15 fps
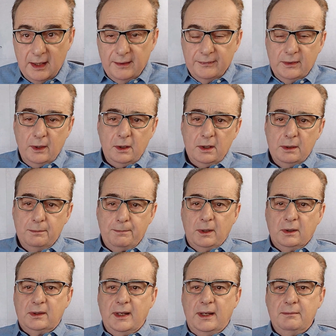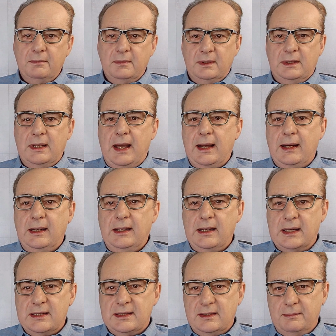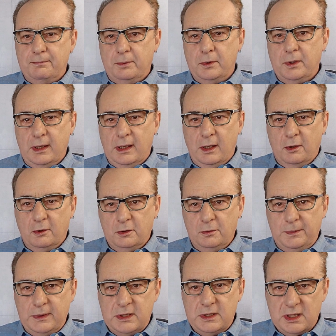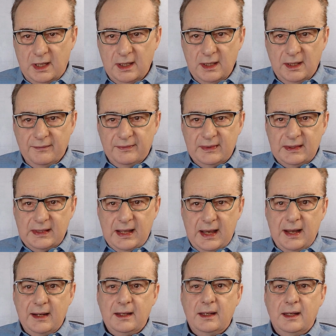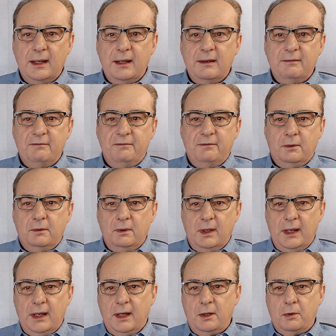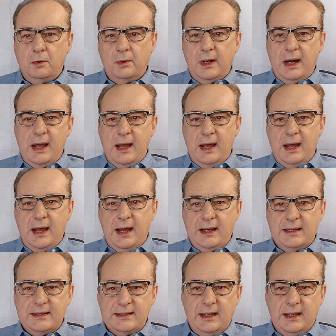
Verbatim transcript: No i potem nagle następuje odbicie. Nagle w ogóle hurra, akcja